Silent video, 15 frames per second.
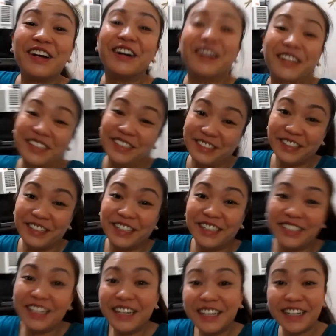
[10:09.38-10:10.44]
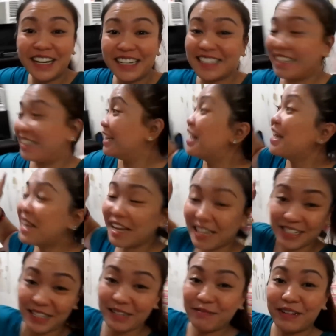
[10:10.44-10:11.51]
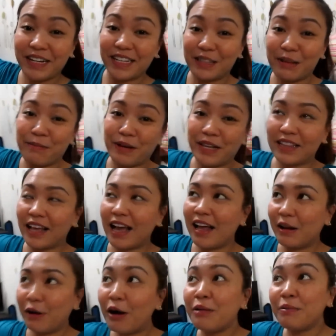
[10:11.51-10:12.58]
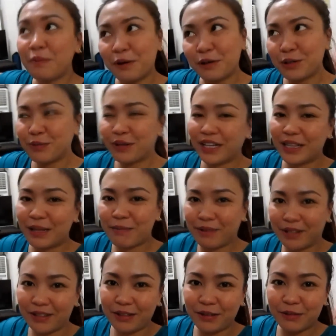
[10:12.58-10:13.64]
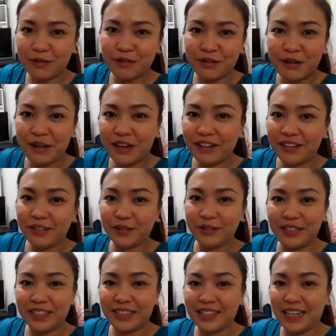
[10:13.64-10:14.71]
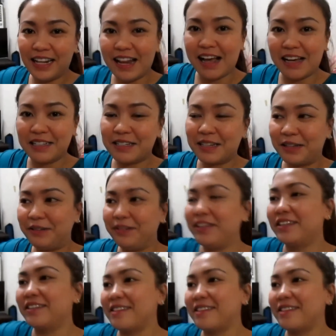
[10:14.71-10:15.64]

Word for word: Yun, doon. As in, as in, magkatapat, almost magkatapat yung unit nila sa unit